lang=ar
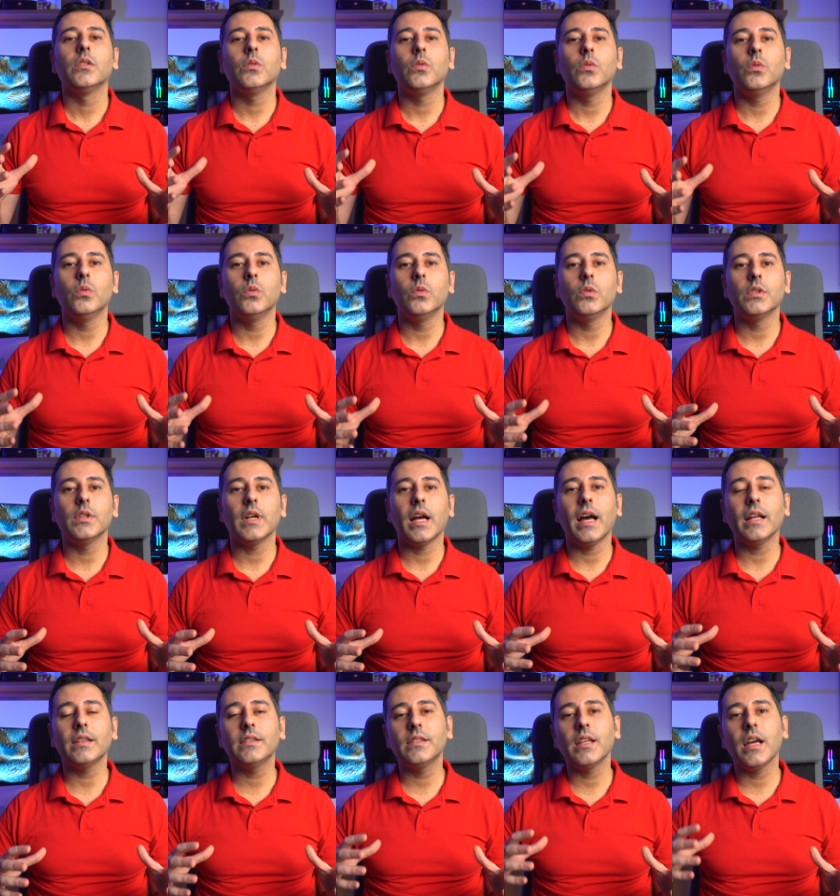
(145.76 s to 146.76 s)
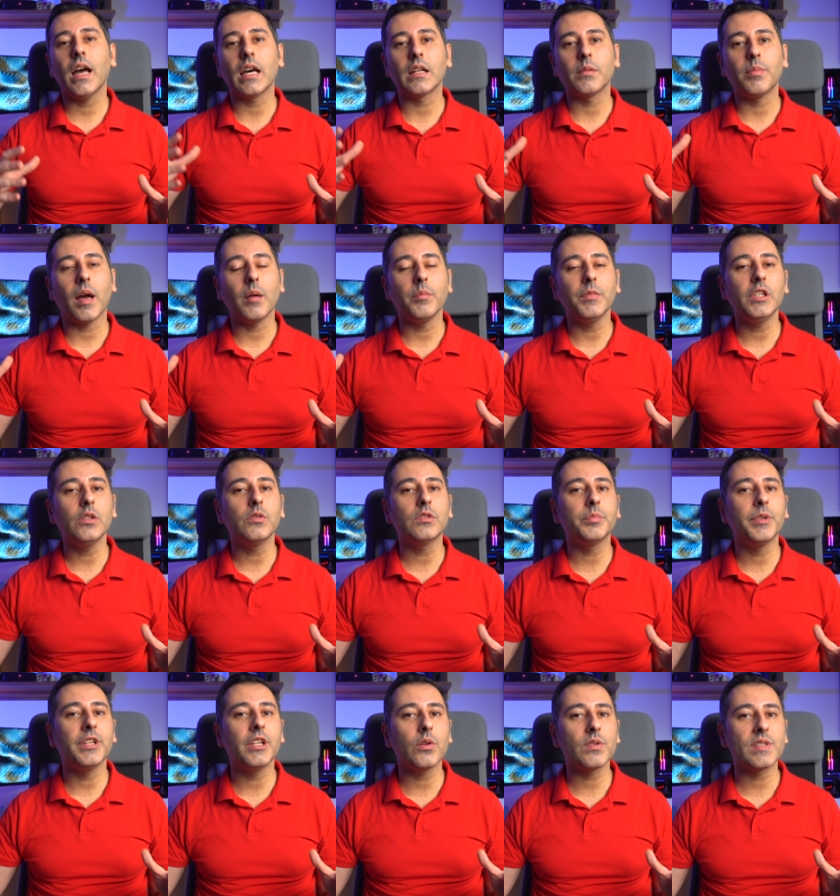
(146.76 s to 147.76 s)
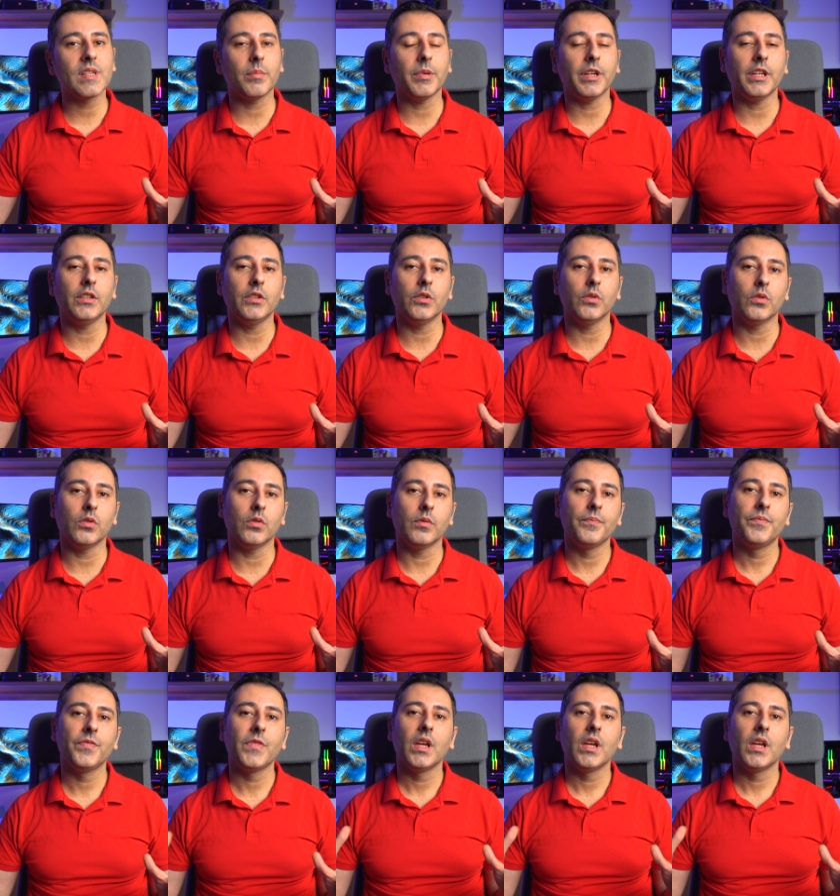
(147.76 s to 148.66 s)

وحتى 478 يورو